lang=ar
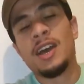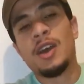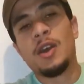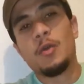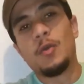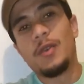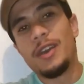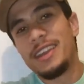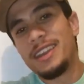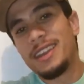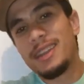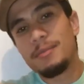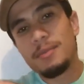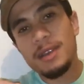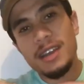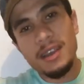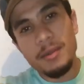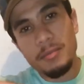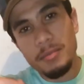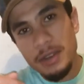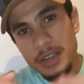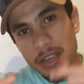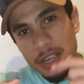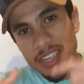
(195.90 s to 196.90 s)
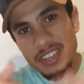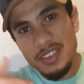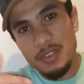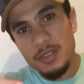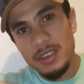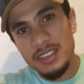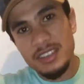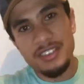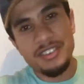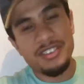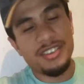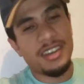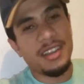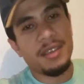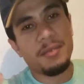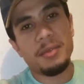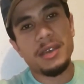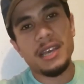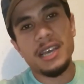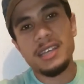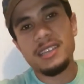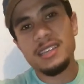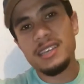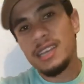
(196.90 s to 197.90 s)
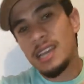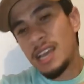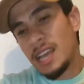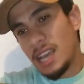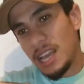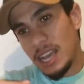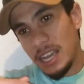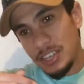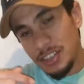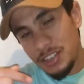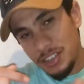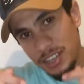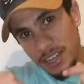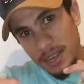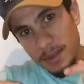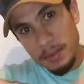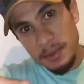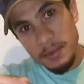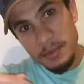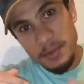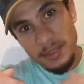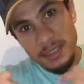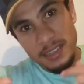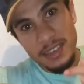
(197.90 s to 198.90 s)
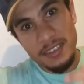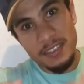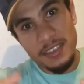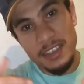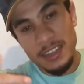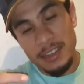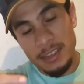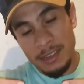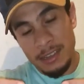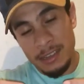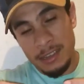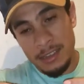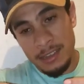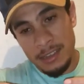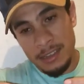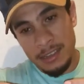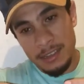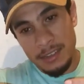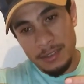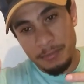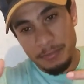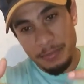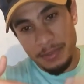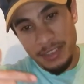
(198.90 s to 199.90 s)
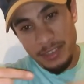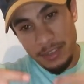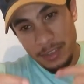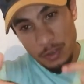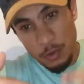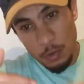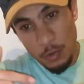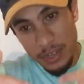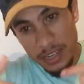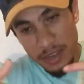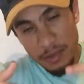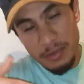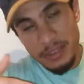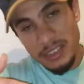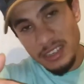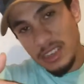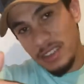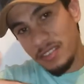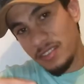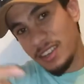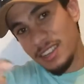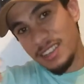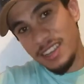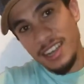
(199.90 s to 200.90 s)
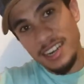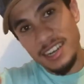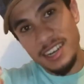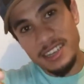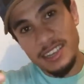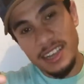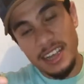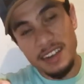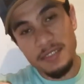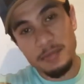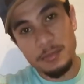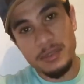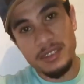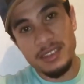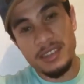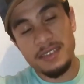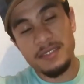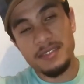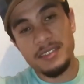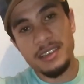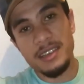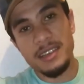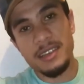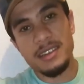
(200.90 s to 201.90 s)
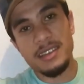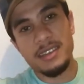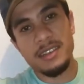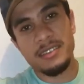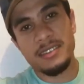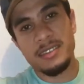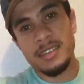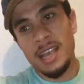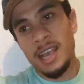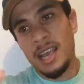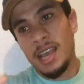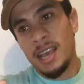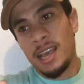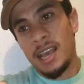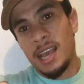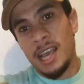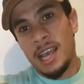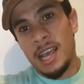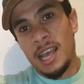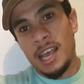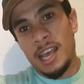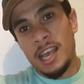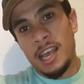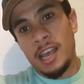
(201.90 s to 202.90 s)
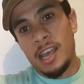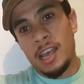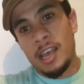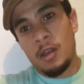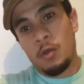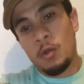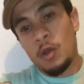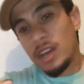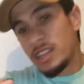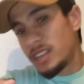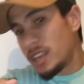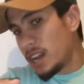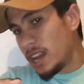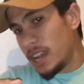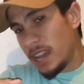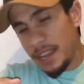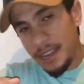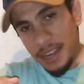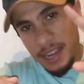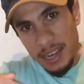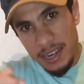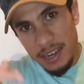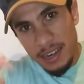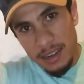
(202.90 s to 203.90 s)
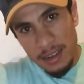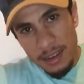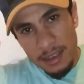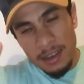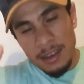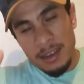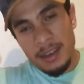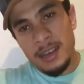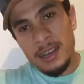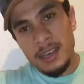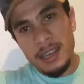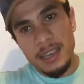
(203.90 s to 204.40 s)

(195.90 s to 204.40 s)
وانما كنبغي نعيشوا هاد التجربه هادي حيت التجربه بزاف آه، زوينه بزاف كتخليك تعرف بزاف ديال الناس آه، وهذا لا يعني اننا